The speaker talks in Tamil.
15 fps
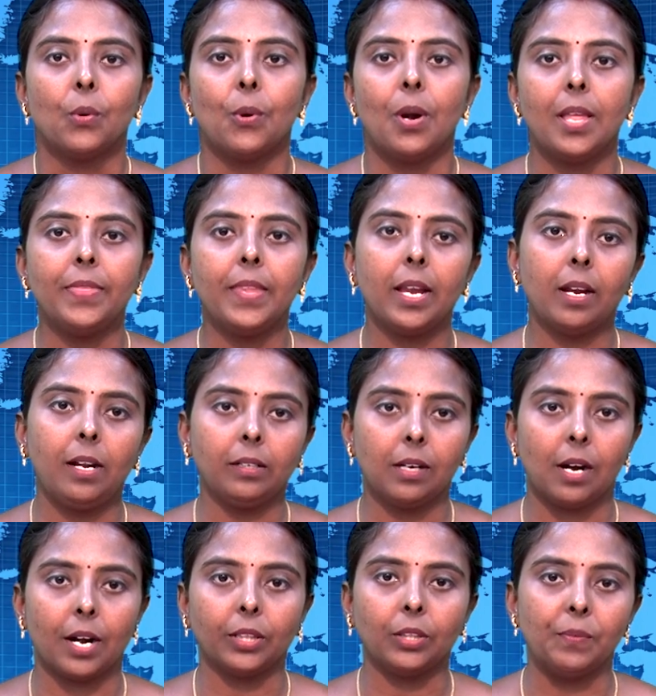குழந்தைகள்
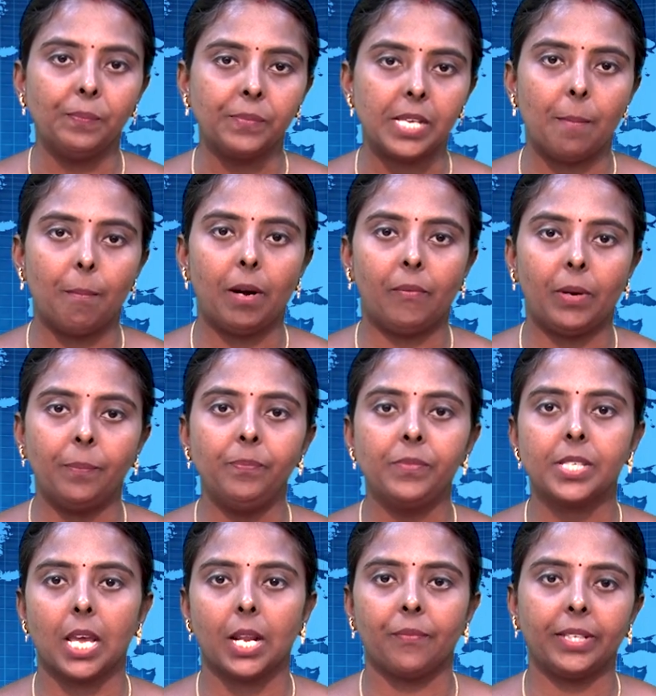கடத்தும் சம்பவம்
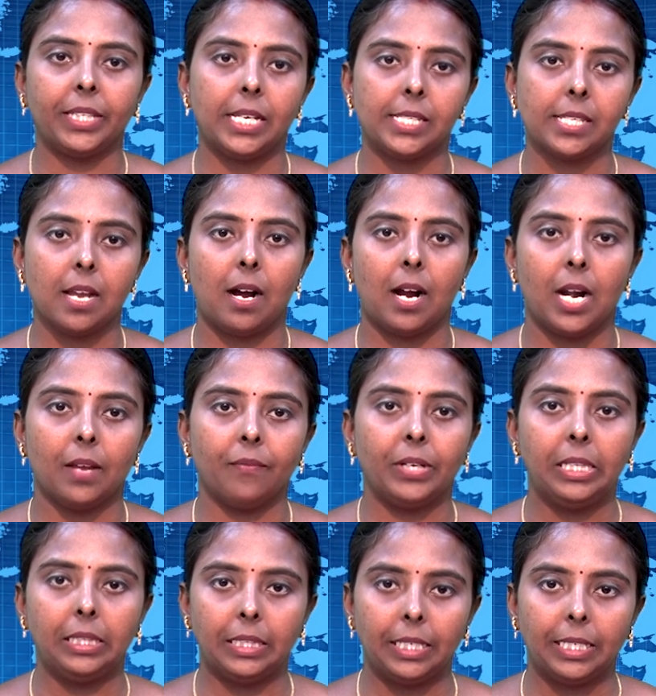சர்வதேச
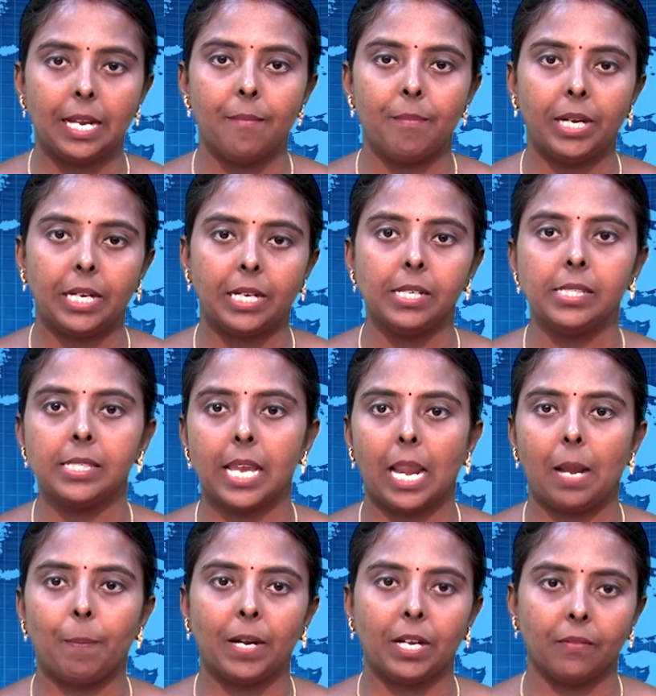அளவில் திட்டமிட்டு
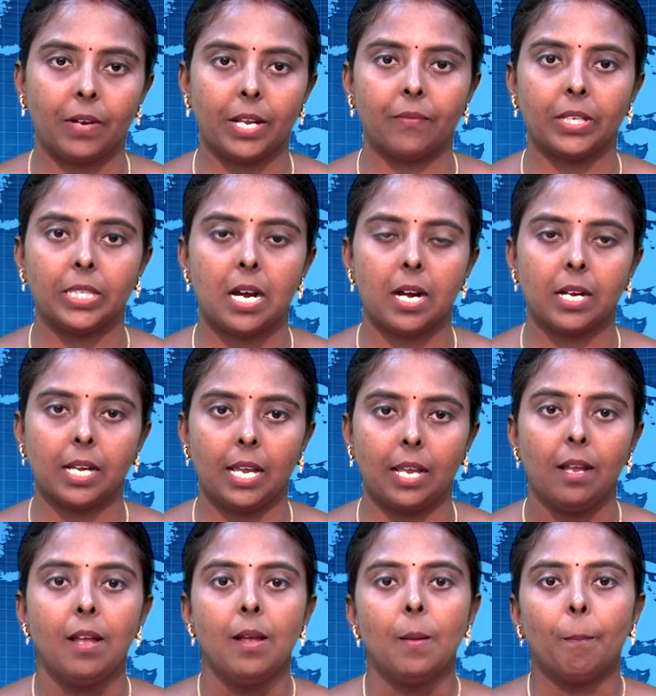செயல்பட்டு வருவதாக
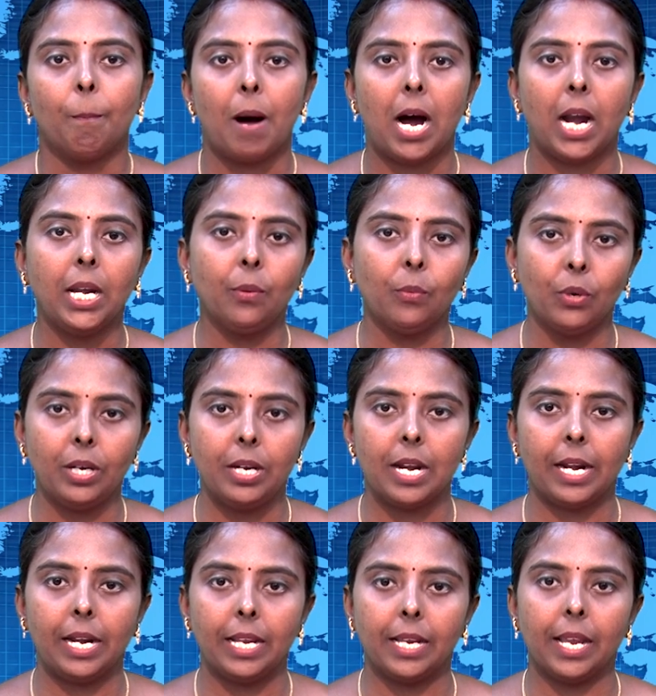பாலிவுட்
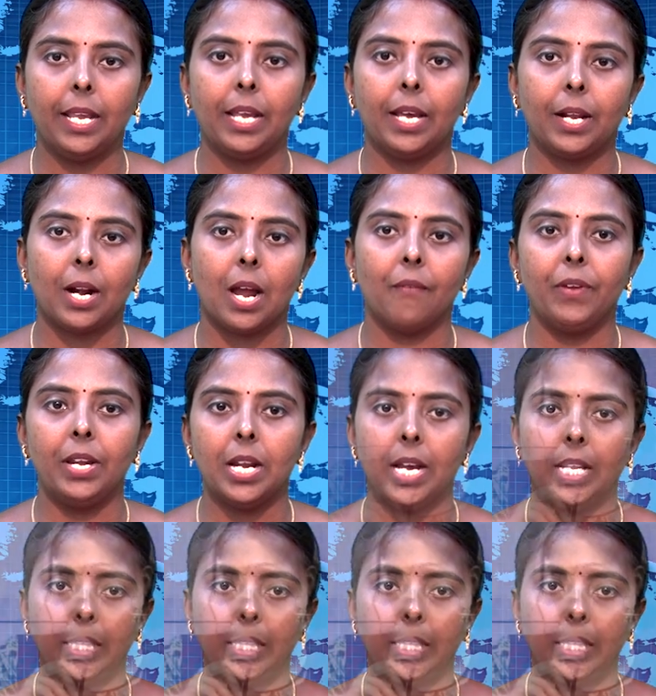நடிகை ரவீனா